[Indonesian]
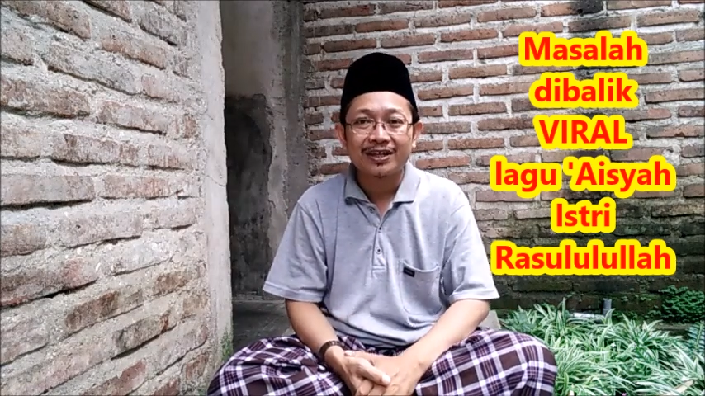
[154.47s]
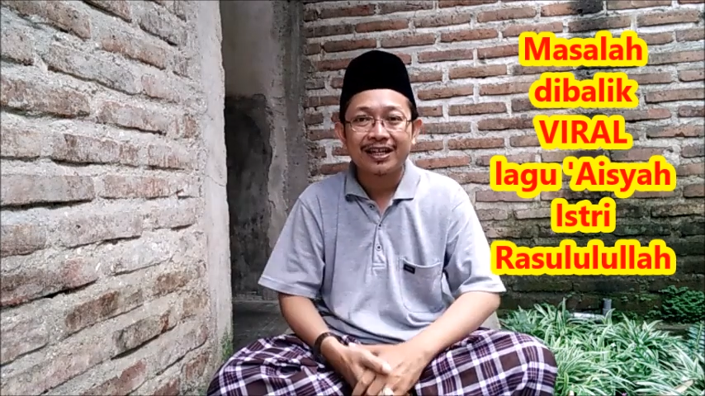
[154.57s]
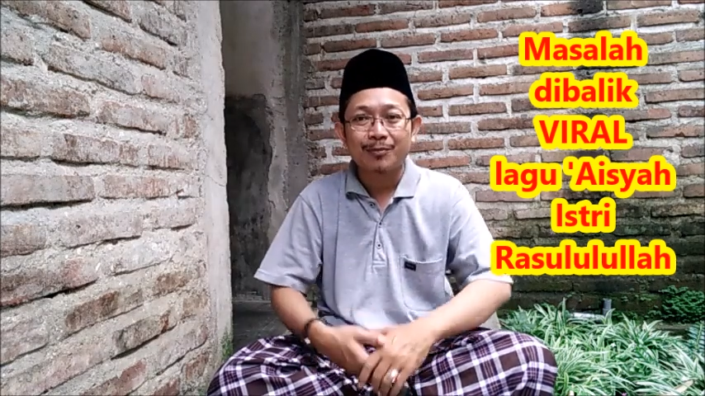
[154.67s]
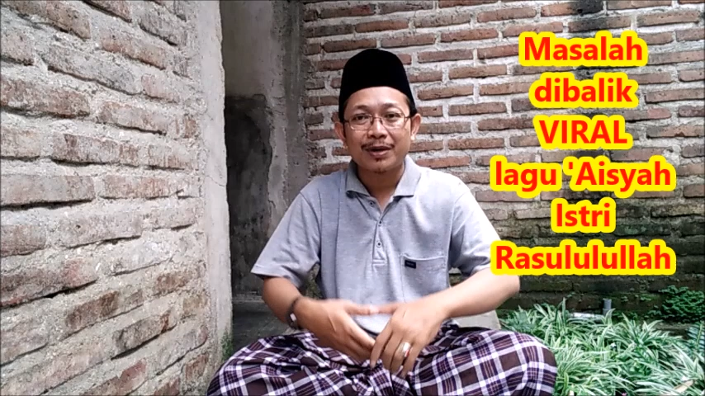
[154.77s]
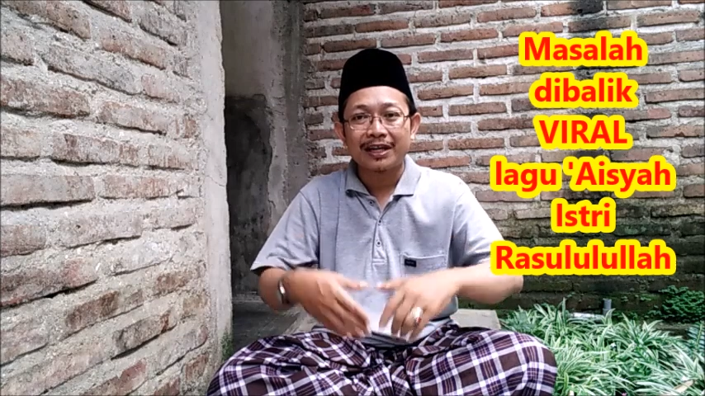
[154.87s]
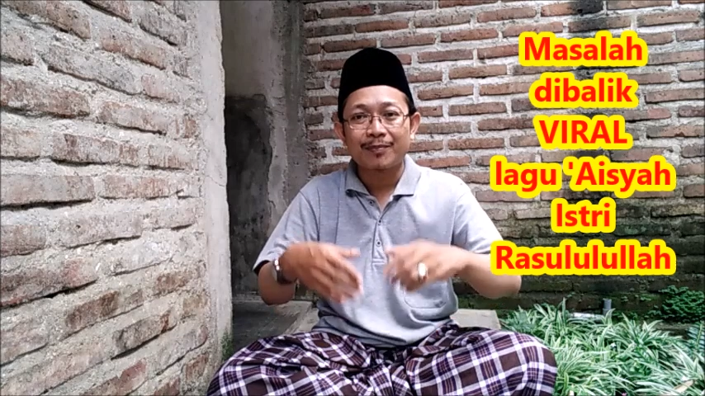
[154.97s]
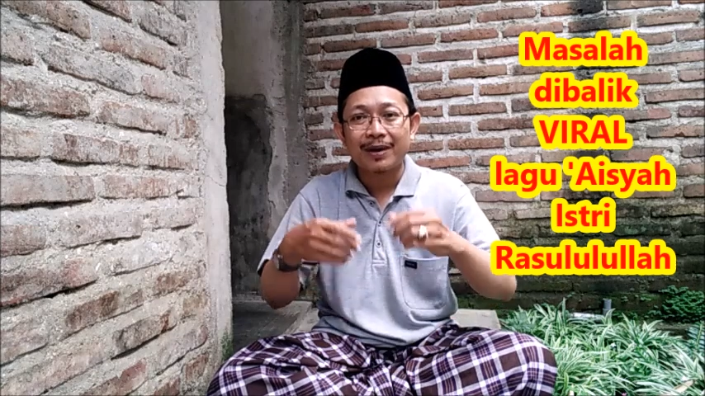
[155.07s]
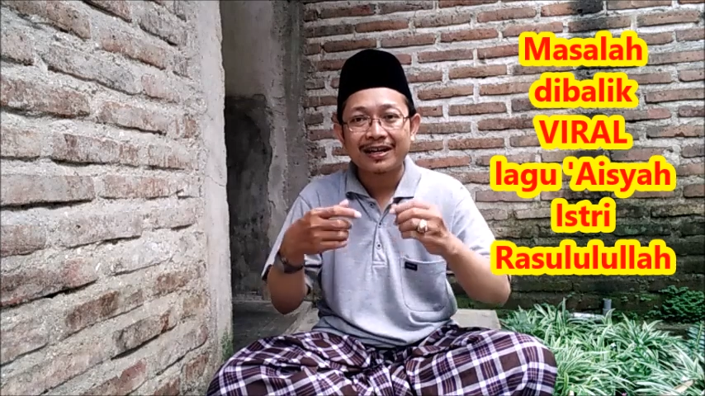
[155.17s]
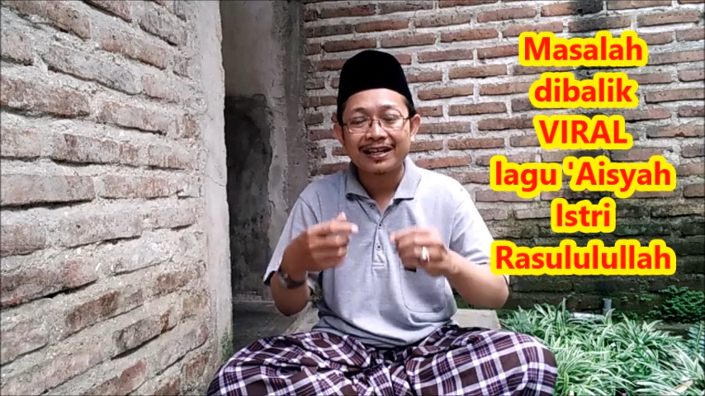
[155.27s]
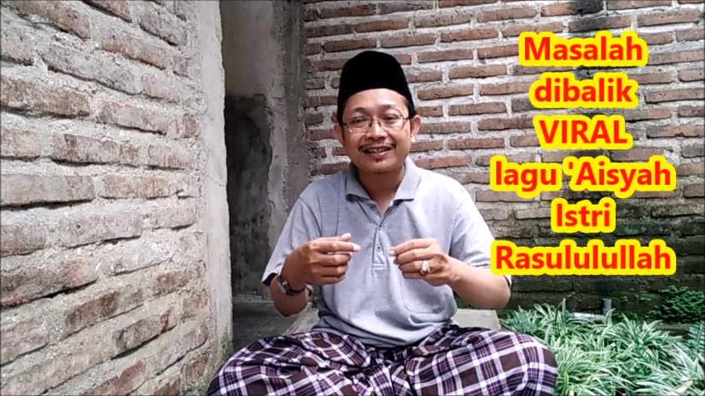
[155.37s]
adalah
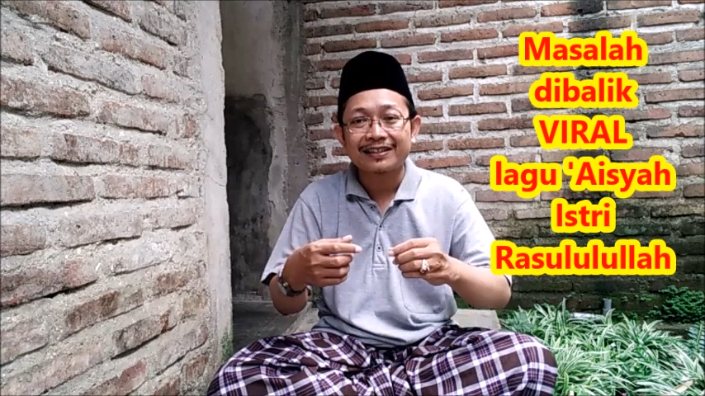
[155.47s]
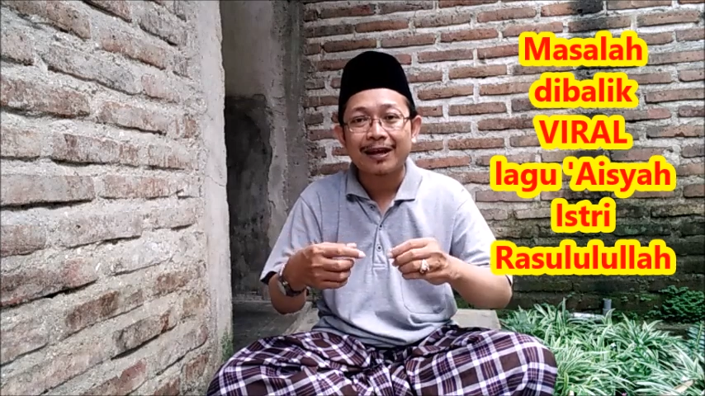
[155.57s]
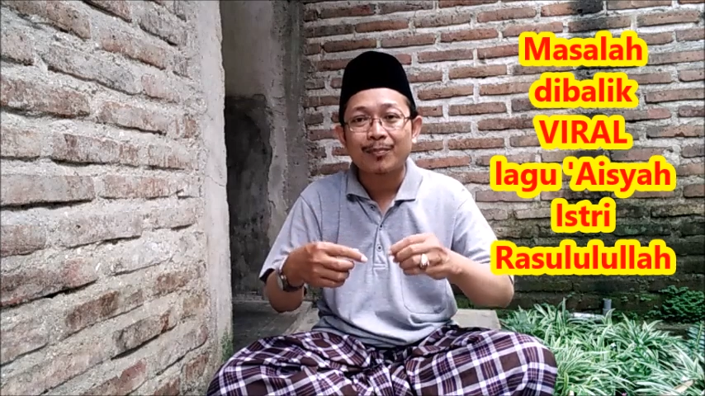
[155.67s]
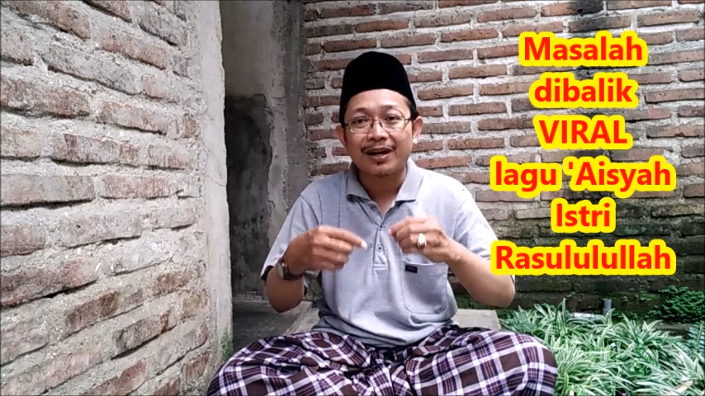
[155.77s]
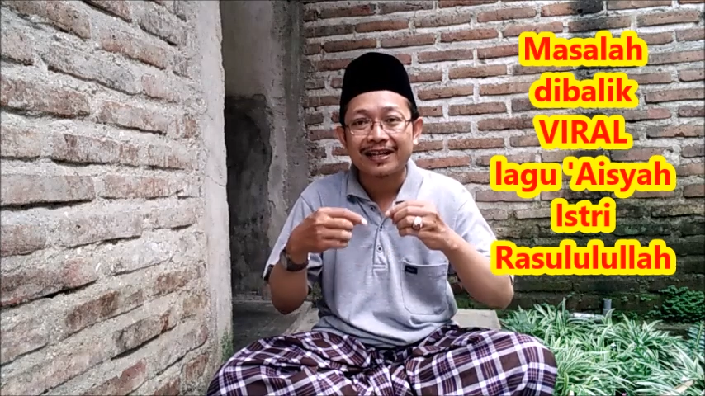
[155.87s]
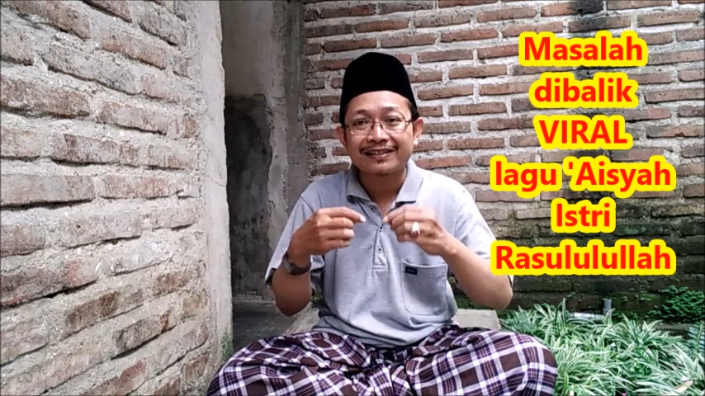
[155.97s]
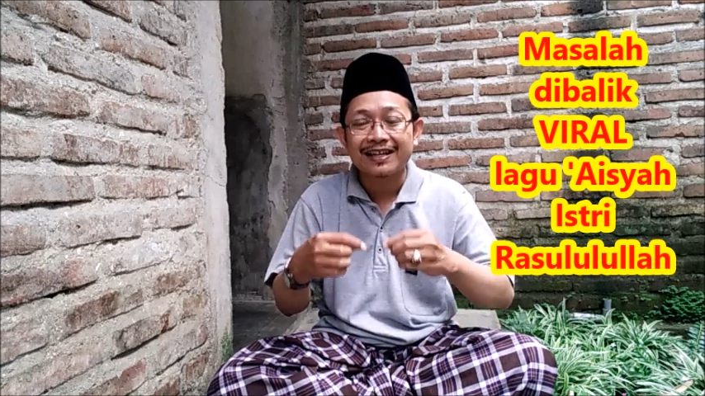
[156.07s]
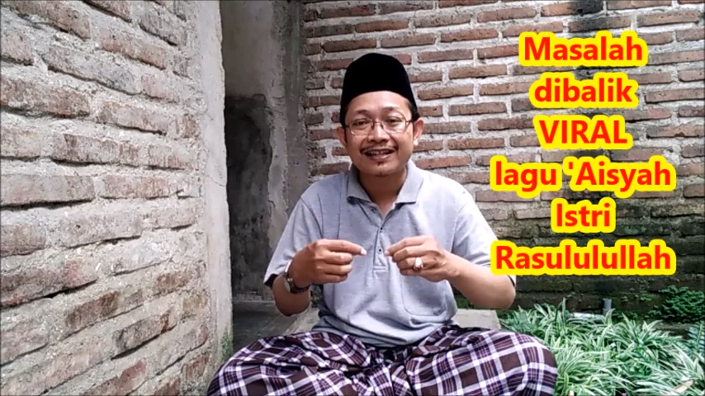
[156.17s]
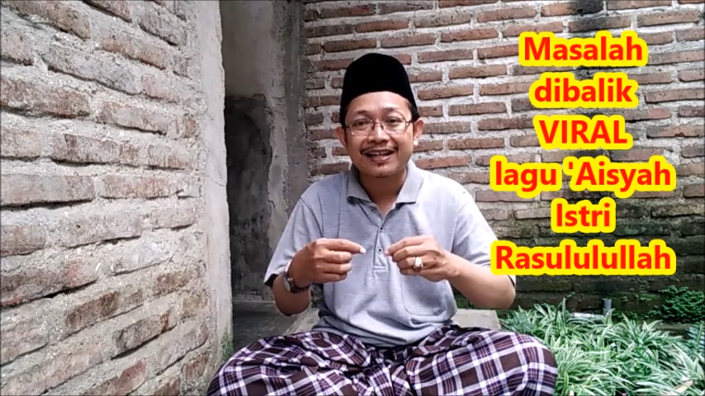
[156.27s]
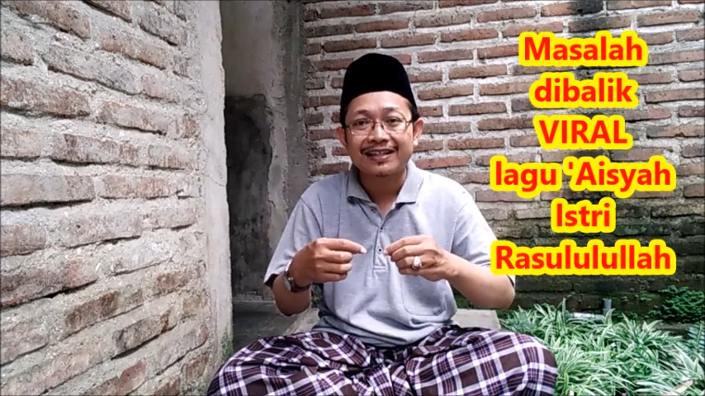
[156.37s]
bagaimana kita
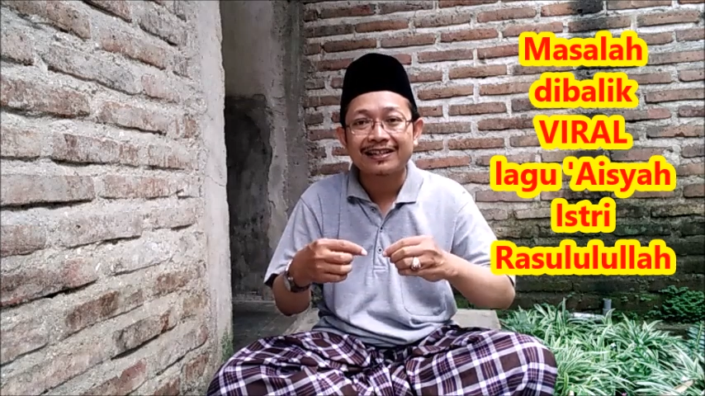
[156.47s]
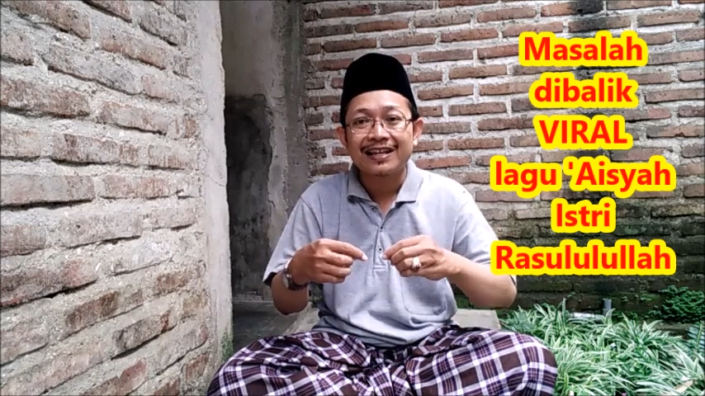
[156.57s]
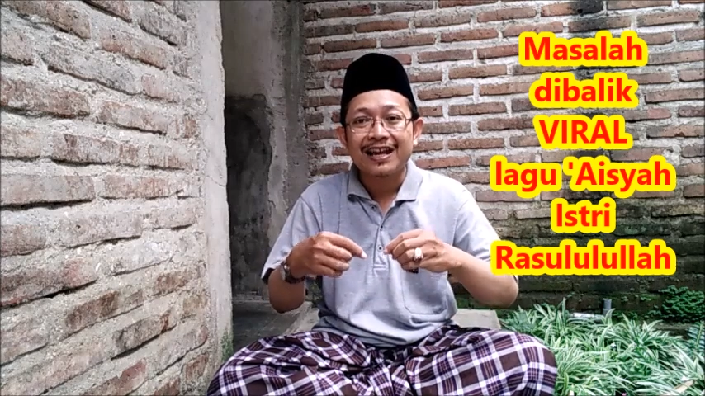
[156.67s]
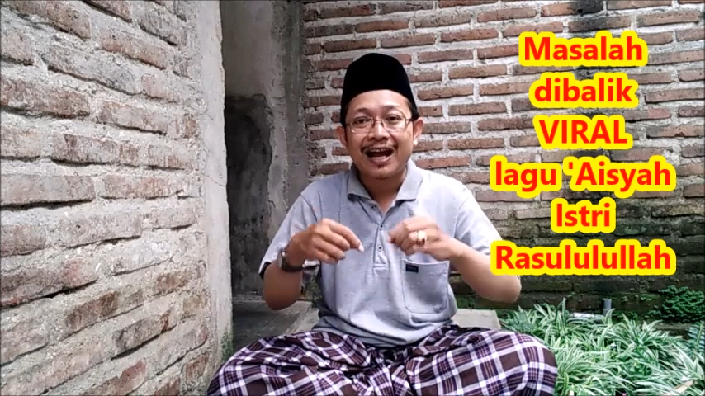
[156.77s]
merasakan